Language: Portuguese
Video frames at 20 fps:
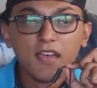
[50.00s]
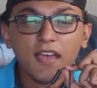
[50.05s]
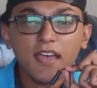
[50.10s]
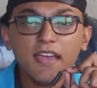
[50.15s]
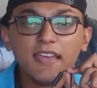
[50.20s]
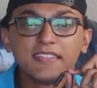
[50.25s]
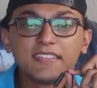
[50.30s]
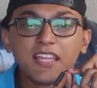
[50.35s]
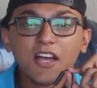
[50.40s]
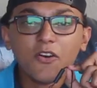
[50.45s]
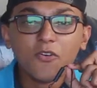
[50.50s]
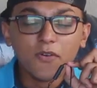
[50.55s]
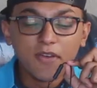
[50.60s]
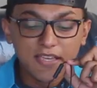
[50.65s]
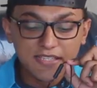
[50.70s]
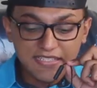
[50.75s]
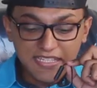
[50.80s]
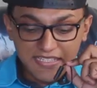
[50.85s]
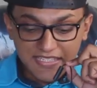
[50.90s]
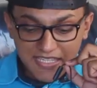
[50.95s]
então,
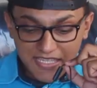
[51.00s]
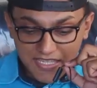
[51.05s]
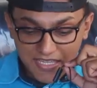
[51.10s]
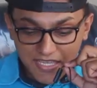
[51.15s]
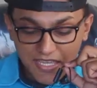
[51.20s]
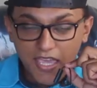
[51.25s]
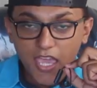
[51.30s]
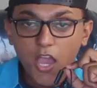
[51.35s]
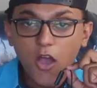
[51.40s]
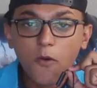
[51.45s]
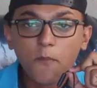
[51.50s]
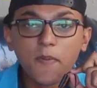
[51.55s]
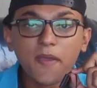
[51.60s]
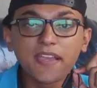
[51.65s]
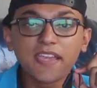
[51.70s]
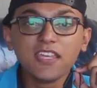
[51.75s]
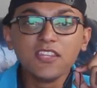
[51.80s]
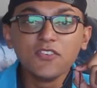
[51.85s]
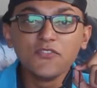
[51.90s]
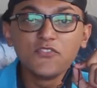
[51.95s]
esse aqui é um
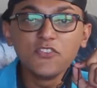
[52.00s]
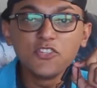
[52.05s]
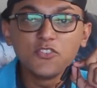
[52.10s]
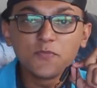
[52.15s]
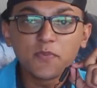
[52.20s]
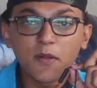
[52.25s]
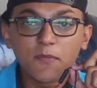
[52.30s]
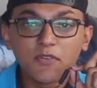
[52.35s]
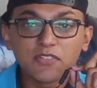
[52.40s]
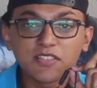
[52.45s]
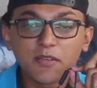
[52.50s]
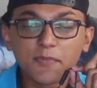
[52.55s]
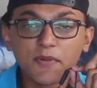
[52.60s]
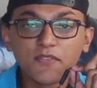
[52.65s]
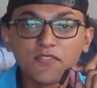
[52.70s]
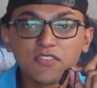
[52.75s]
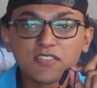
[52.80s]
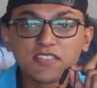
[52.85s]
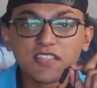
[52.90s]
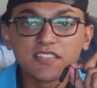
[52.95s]
pequeno vídeo para mostrar para
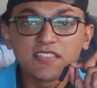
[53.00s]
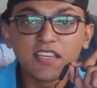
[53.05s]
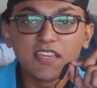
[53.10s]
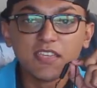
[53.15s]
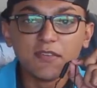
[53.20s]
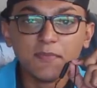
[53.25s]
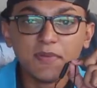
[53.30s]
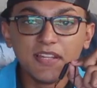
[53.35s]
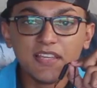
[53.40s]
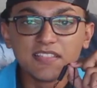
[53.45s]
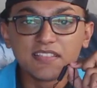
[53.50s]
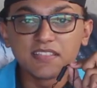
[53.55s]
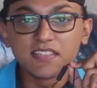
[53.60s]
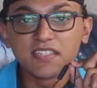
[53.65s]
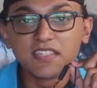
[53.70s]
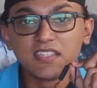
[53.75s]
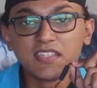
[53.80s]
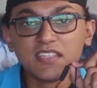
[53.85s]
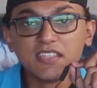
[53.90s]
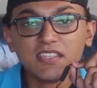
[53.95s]
vocês aí, beleza?
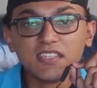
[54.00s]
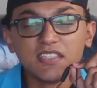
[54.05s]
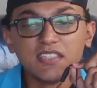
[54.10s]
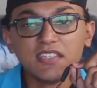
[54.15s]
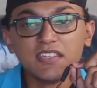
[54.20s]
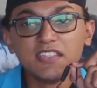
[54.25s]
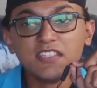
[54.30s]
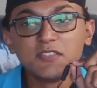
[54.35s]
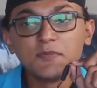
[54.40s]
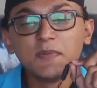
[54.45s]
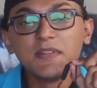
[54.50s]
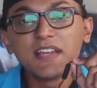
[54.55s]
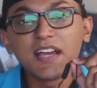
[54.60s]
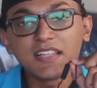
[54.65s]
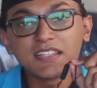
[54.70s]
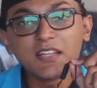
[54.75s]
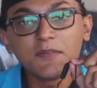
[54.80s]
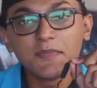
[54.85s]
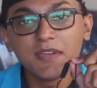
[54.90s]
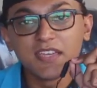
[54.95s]
Que
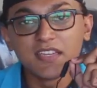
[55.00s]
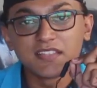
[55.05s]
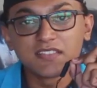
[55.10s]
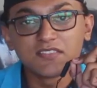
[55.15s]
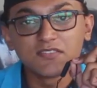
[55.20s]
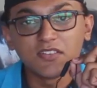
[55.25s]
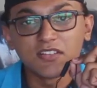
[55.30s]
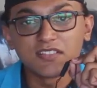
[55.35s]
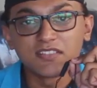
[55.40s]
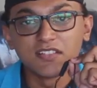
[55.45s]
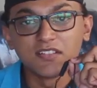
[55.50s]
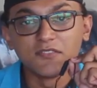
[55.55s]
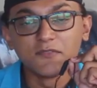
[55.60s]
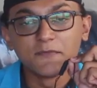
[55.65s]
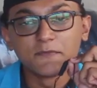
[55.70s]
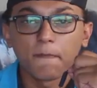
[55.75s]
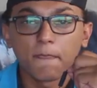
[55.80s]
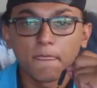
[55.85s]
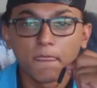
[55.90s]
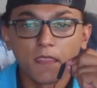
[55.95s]
explica também a situação.
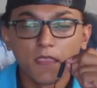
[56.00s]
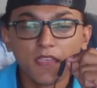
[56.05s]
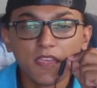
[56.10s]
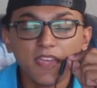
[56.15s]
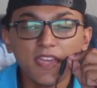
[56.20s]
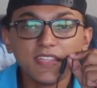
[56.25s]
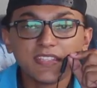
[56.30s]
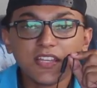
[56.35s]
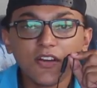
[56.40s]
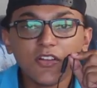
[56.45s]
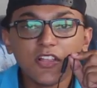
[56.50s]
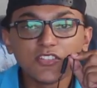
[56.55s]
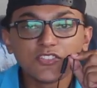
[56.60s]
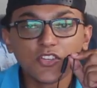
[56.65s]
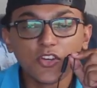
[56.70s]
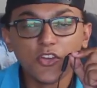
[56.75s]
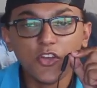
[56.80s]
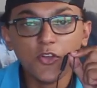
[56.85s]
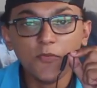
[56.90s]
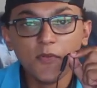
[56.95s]
Então, olha
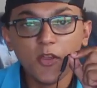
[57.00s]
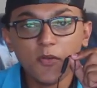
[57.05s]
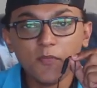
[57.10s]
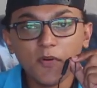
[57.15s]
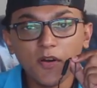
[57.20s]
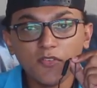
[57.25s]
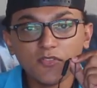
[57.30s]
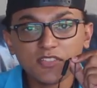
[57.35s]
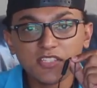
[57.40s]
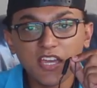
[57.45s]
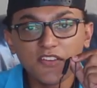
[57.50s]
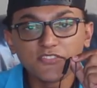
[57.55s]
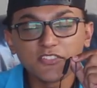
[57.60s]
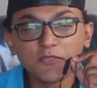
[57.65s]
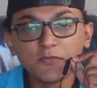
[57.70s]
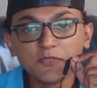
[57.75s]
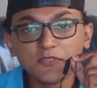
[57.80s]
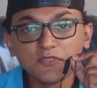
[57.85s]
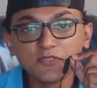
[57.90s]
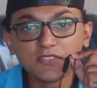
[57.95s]
só, eu e meu irmão, o Jeff,
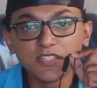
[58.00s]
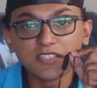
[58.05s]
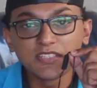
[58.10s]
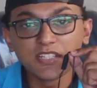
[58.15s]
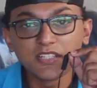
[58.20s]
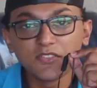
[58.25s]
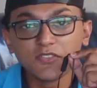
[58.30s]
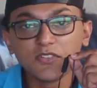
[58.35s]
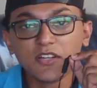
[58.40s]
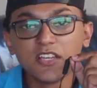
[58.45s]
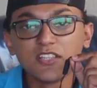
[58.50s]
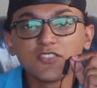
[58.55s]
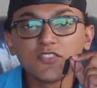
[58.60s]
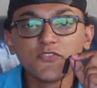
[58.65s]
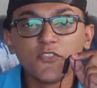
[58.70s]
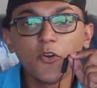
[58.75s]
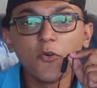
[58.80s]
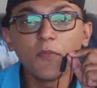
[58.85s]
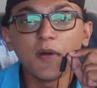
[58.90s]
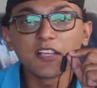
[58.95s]
estamos tentando
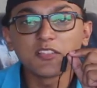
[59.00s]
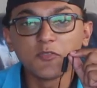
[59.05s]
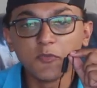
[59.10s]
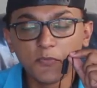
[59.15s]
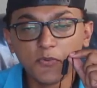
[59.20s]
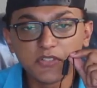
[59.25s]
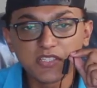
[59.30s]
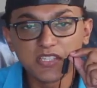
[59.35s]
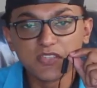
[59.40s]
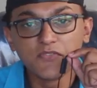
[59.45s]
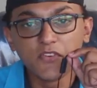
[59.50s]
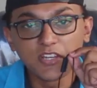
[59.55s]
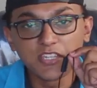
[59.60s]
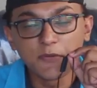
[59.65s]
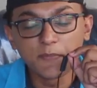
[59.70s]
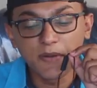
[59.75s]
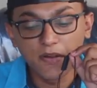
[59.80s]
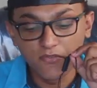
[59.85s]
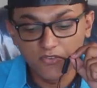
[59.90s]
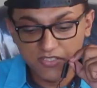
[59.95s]
resolver o máximo possível
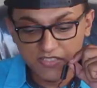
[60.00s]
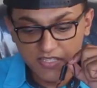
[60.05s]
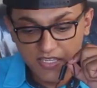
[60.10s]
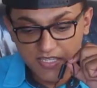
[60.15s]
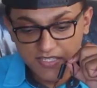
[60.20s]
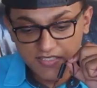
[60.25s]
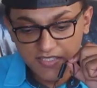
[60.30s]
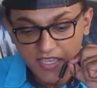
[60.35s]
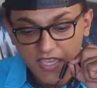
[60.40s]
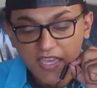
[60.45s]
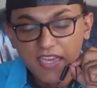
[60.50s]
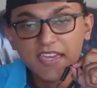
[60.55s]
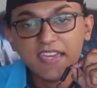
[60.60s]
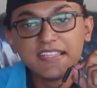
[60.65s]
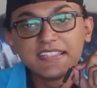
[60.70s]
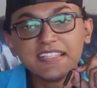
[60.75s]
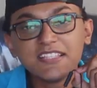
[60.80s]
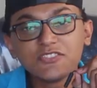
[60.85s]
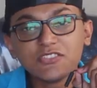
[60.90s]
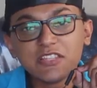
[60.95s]
aqui para vocês. E
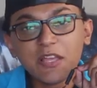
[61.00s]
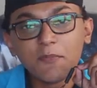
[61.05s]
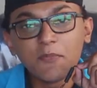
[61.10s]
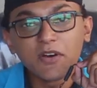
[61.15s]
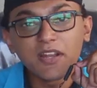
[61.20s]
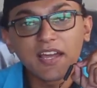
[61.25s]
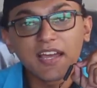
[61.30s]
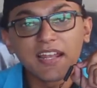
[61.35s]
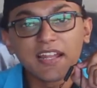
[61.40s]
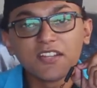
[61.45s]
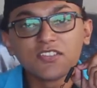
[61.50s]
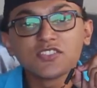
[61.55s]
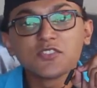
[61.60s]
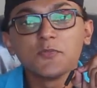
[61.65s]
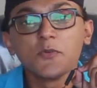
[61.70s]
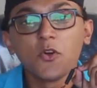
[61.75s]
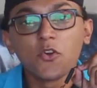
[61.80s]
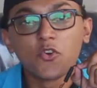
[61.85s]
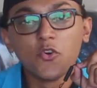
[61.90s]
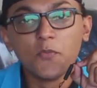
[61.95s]
se isso demorar, galera, não se
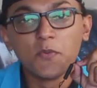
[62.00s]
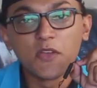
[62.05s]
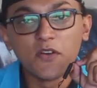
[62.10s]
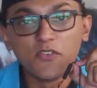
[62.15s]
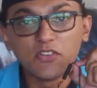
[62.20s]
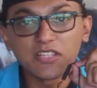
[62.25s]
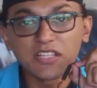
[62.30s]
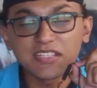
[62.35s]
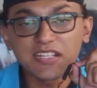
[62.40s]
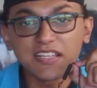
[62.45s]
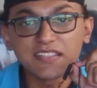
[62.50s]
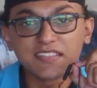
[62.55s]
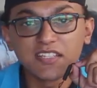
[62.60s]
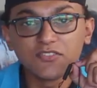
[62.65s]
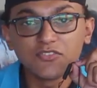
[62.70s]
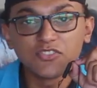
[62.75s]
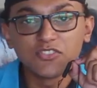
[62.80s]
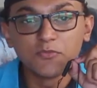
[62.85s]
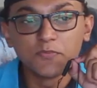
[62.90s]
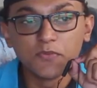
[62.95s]
preocupe, que eu vou estar tá
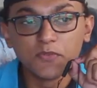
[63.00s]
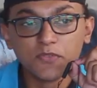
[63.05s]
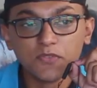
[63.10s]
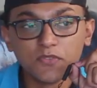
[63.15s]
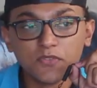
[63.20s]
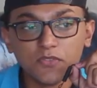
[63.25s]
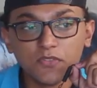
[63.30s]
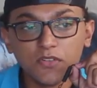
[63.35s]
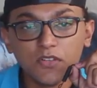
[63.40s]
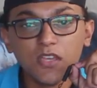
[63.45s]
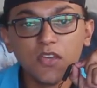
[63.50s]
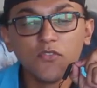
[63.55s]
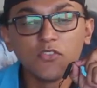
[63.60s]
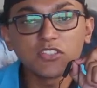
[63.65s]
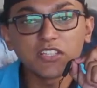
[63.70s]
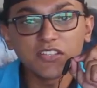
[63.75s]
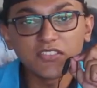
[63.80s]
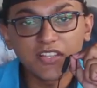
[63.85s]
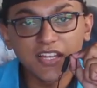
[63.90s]
trazendo, tipo... Eu vou estar tá indo